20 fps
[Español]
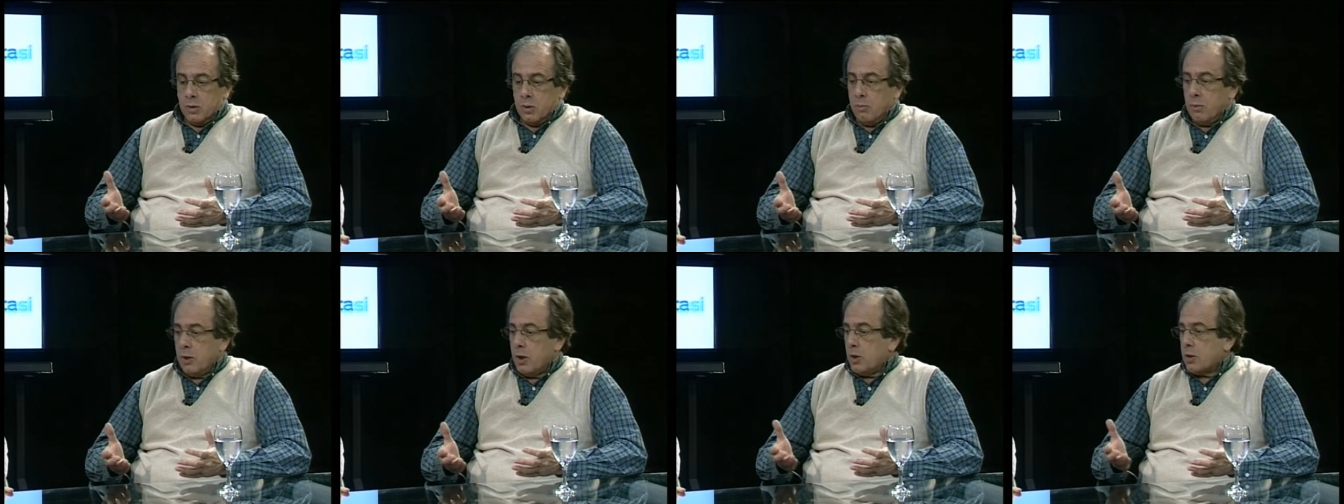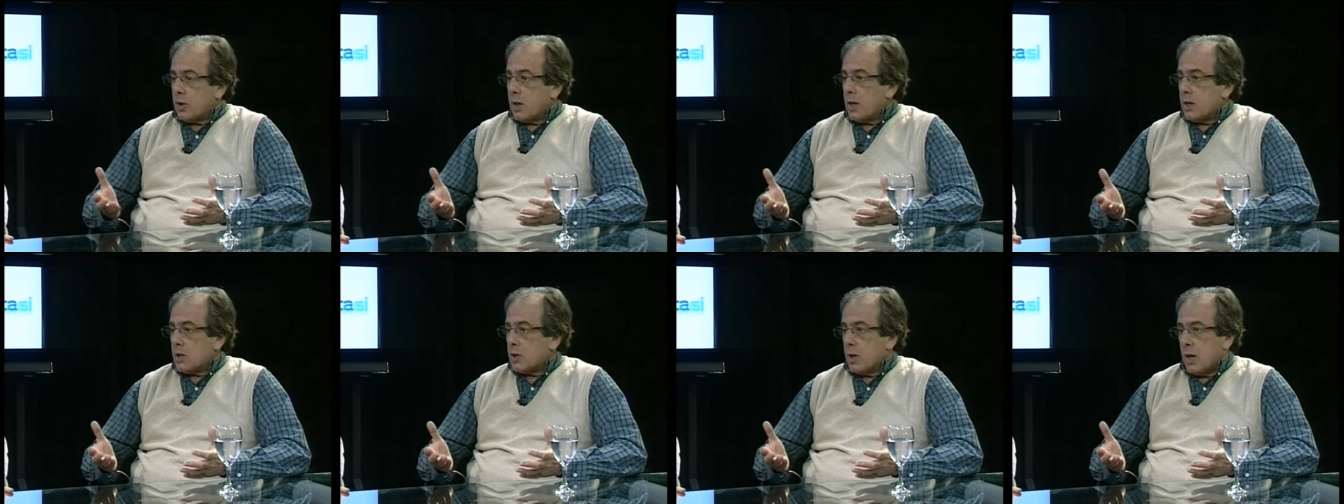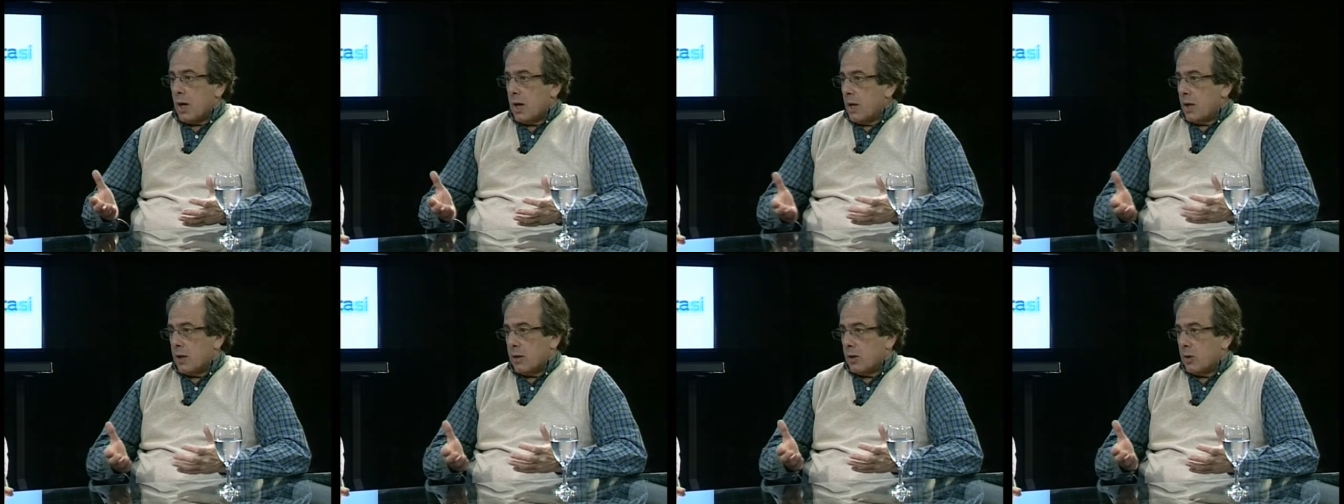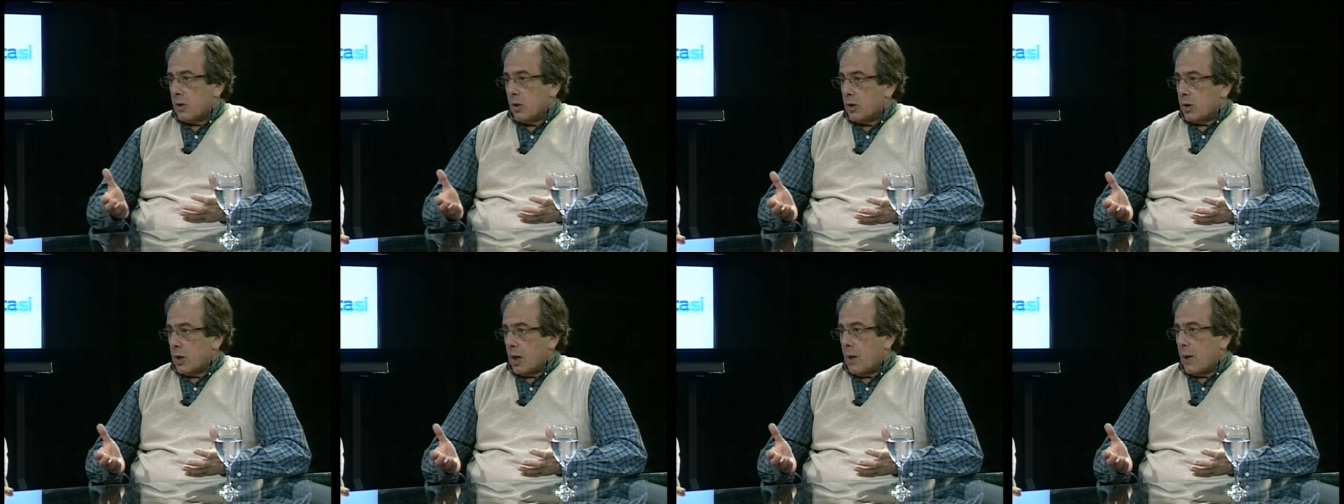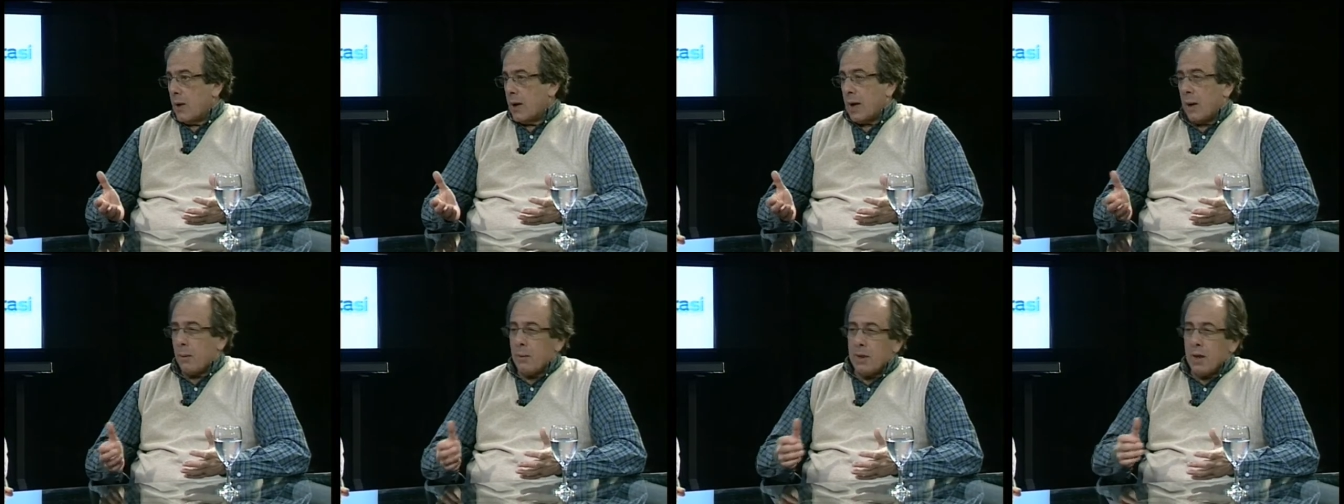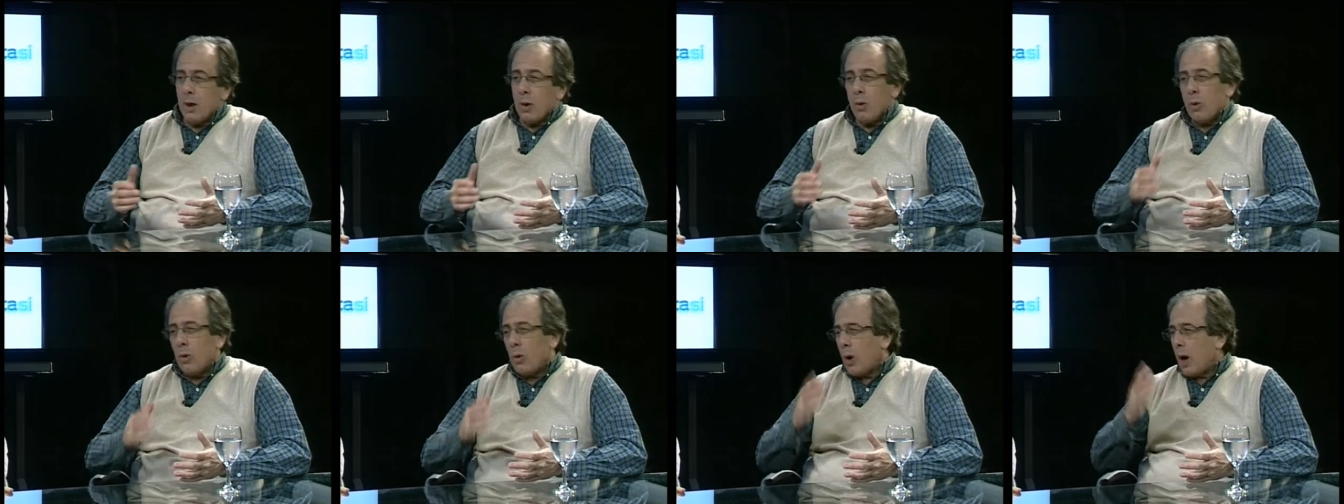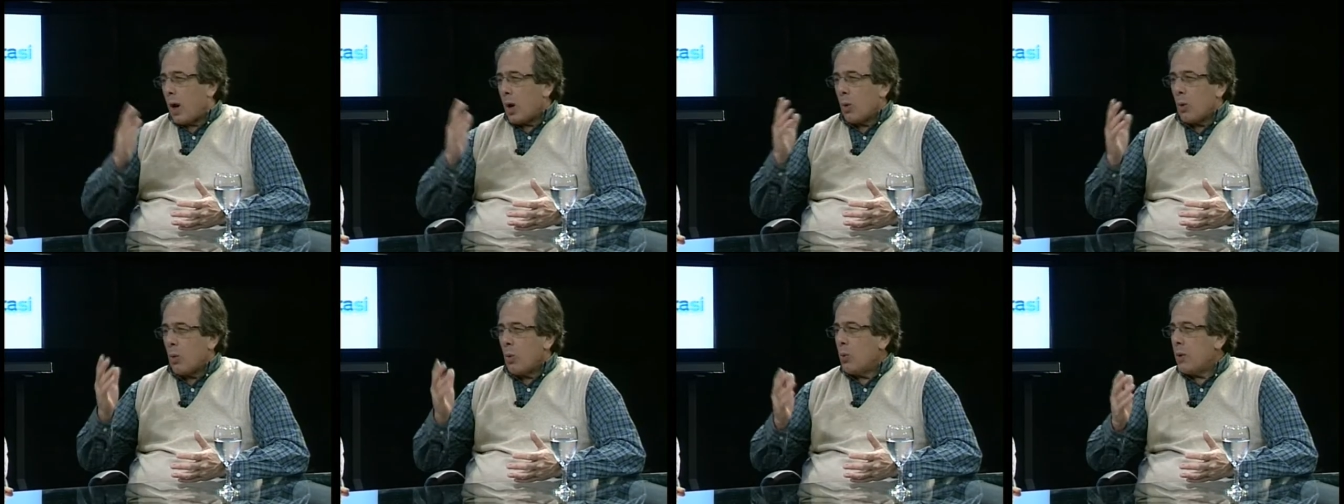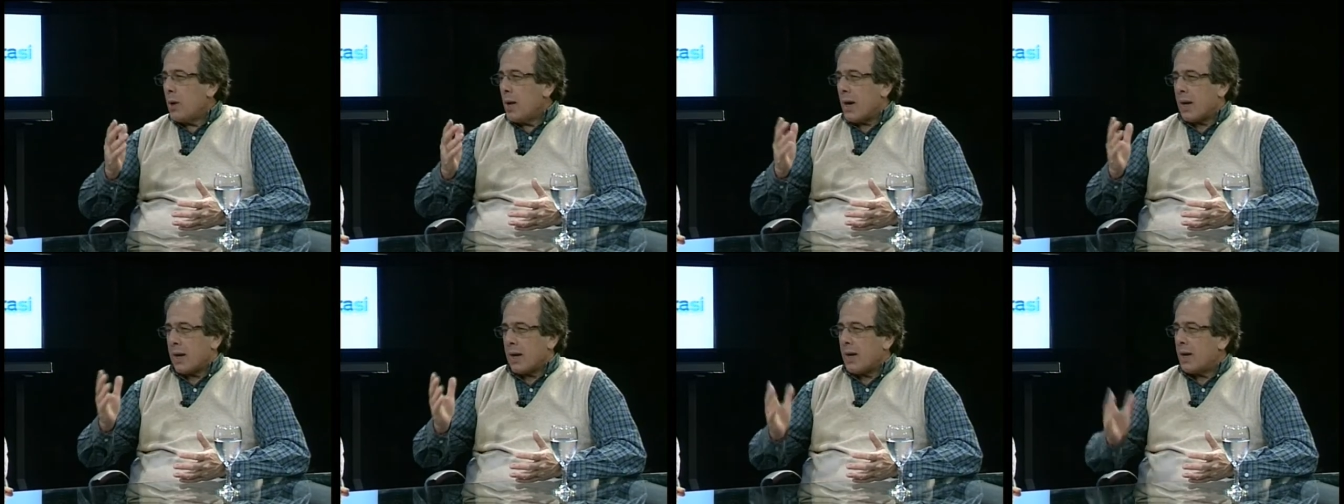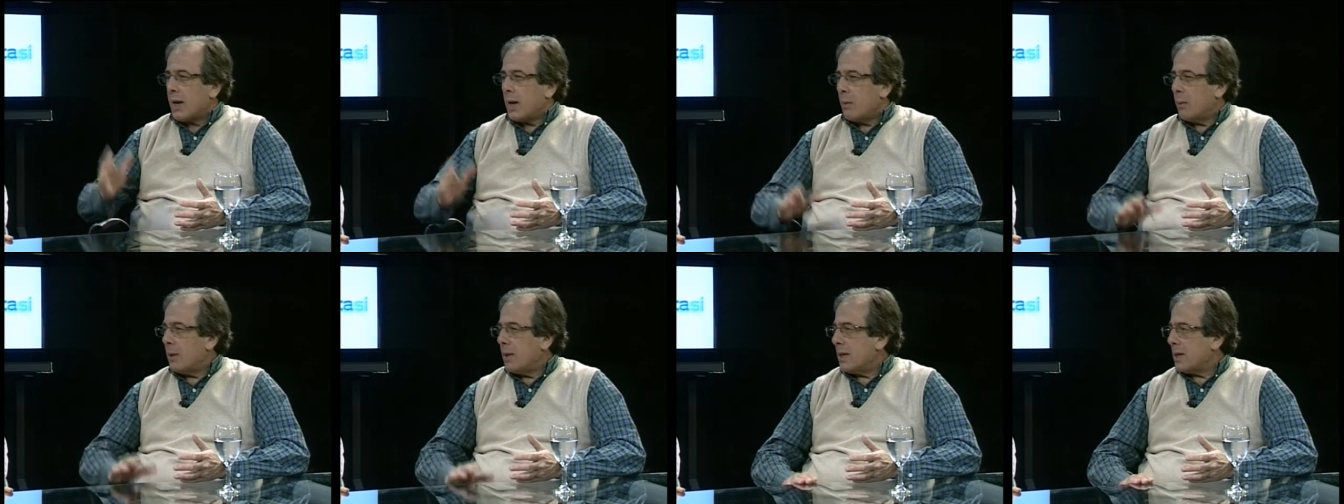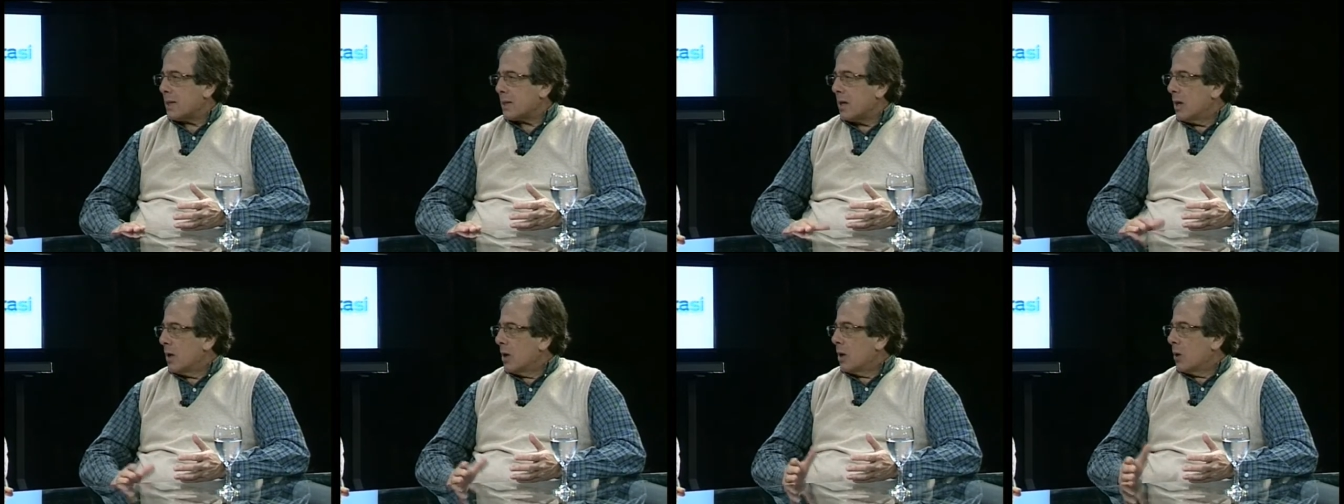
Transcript: medios tradicionales no te daban cabida, o alguna rara vez